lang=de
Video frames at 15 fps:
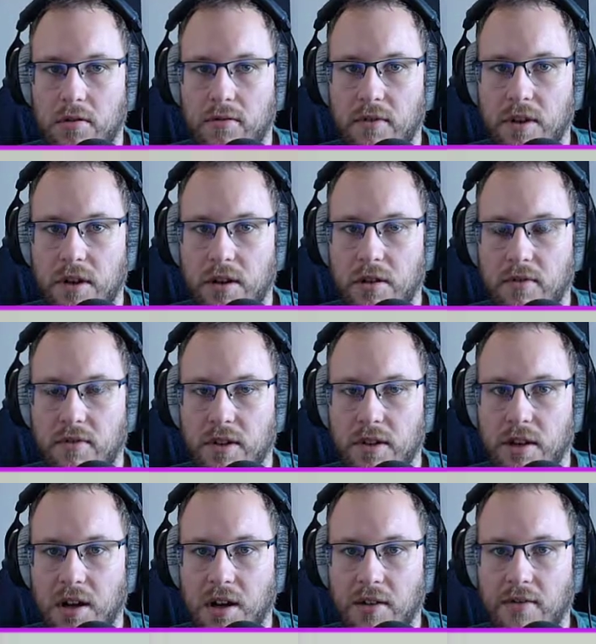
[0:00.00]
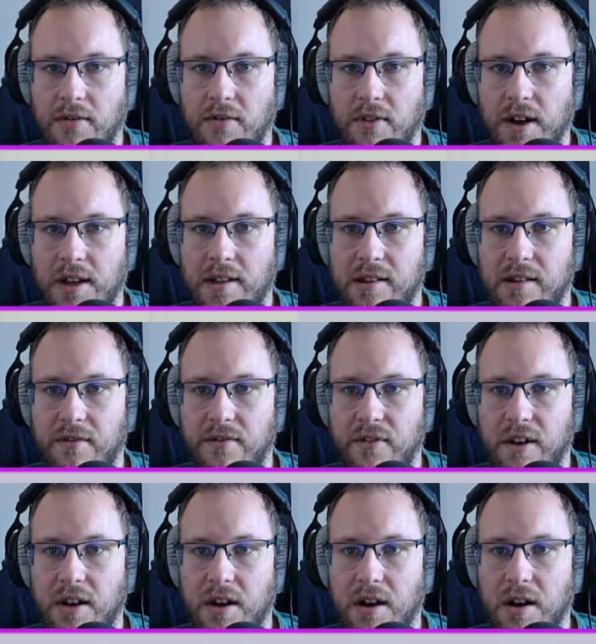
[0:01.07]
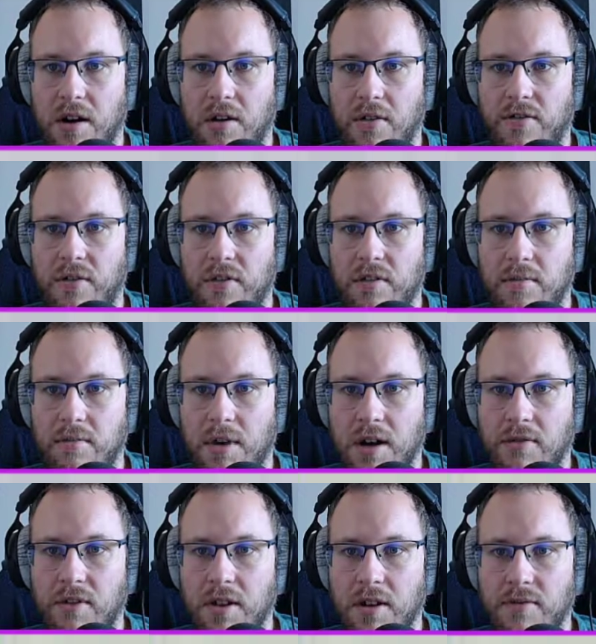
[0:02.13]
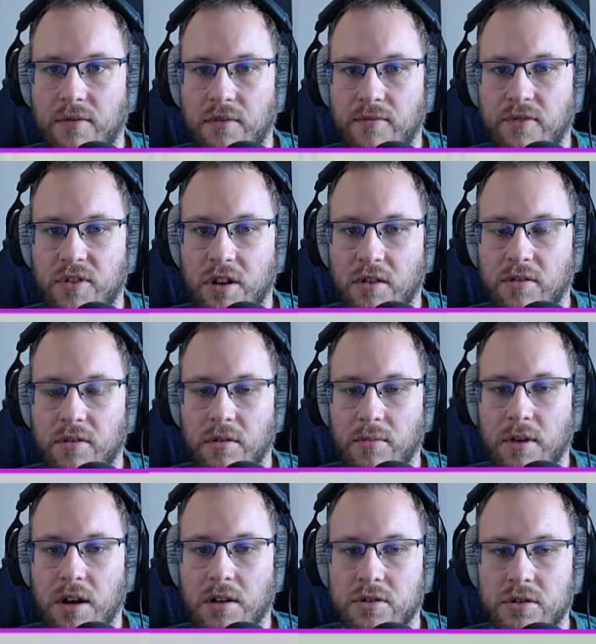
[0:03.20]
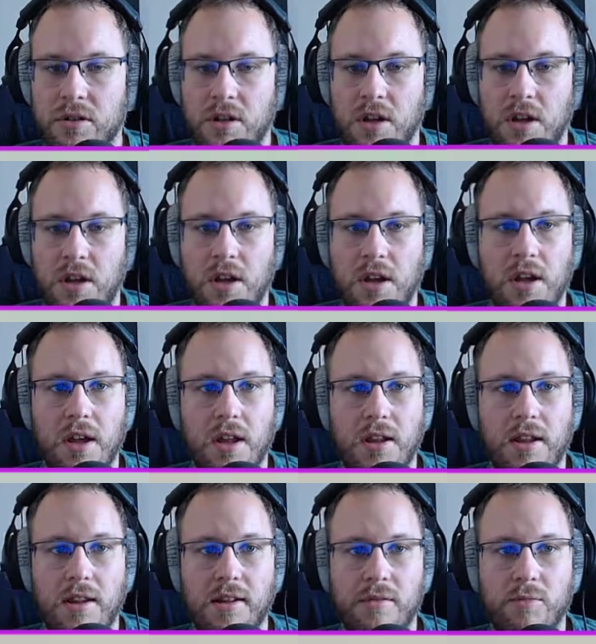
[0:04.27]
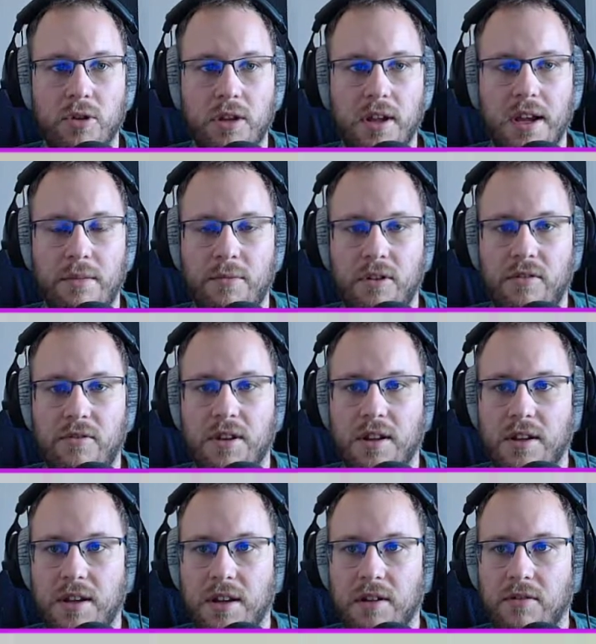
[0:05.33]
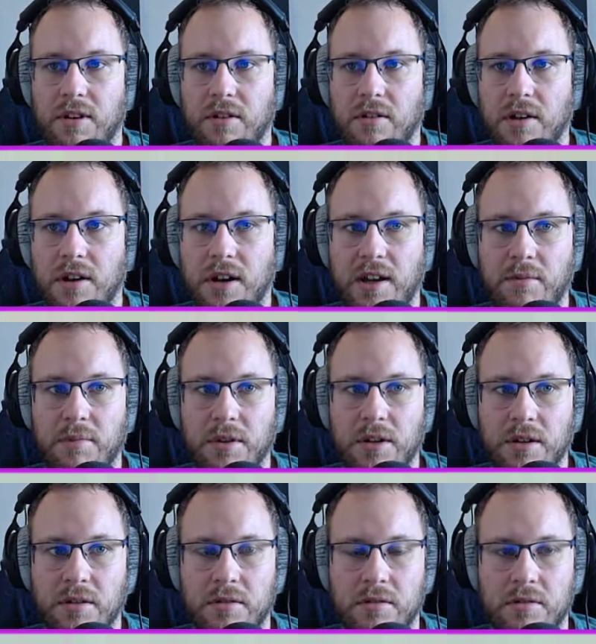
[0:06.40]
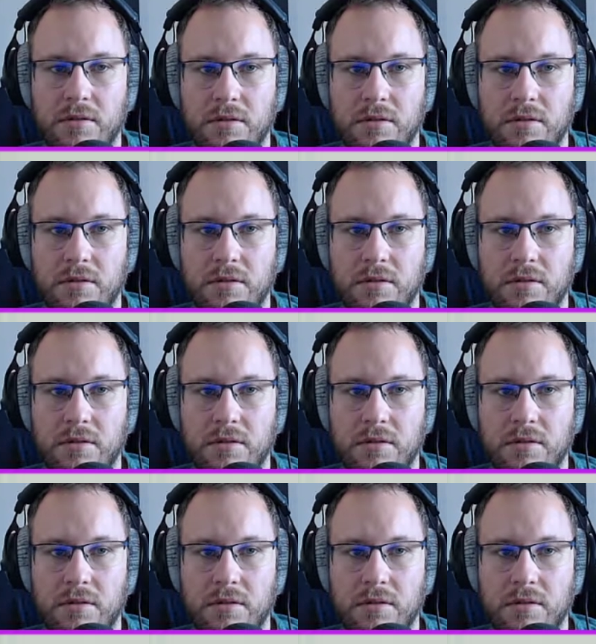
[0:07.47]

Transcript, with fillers: Da können wir da was verkaufen. Machen wir eine 5000er Marge. Dieses Modell müssen wir dann irgendwie noch reinbringen.